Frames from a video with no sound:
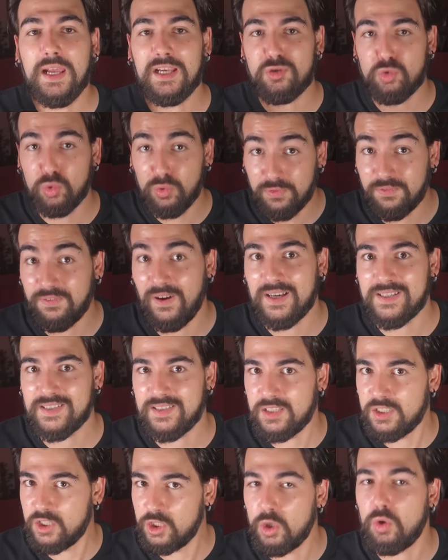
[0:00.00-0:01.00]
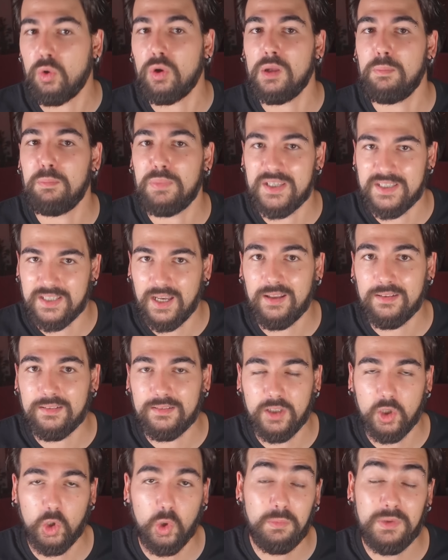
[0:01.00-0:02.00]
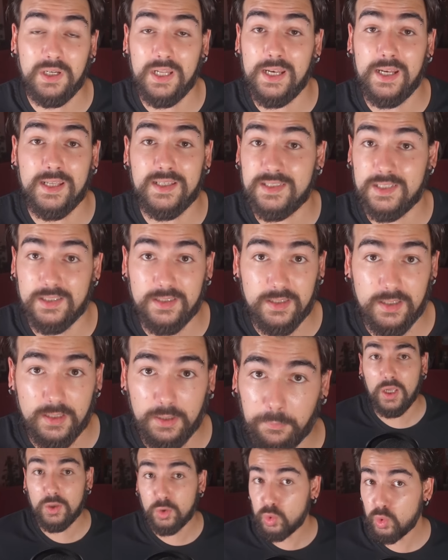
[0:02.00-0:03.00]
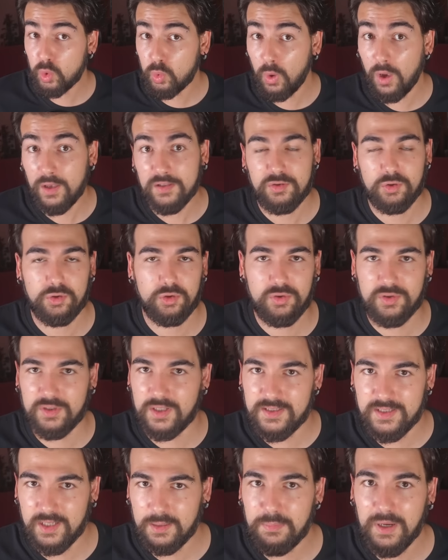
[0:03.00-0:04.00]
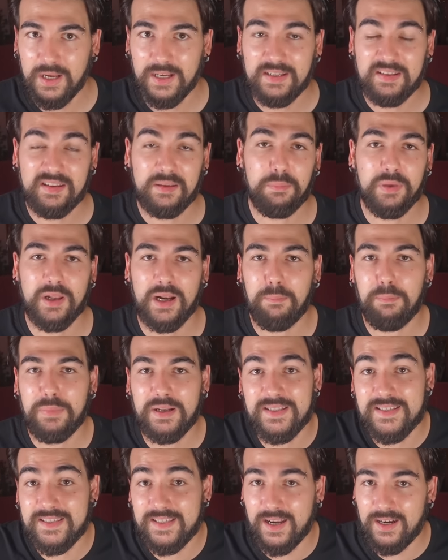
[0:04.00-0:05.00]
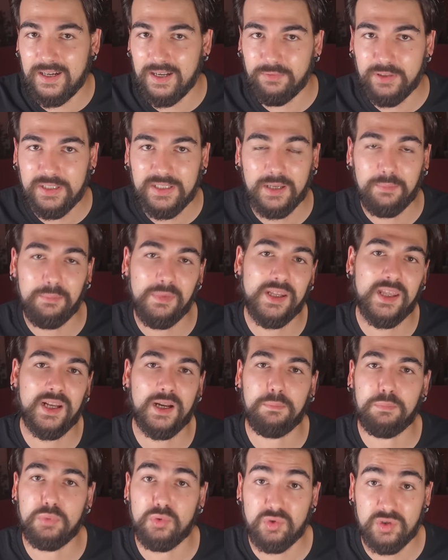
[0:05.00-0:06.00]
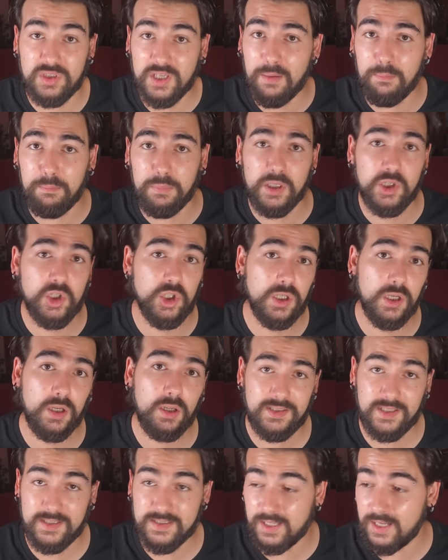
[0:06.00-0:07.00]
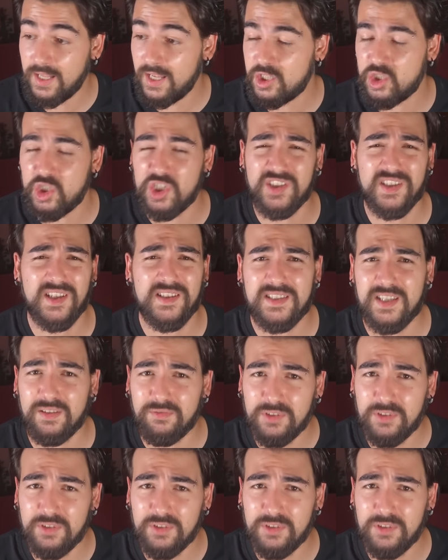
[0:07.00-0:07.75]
e sul farsi di droghe pesanti come l'LSD. E tutto questo sostanzialmente per apprezzare la vita in maniera più semplice, senza leggi, senza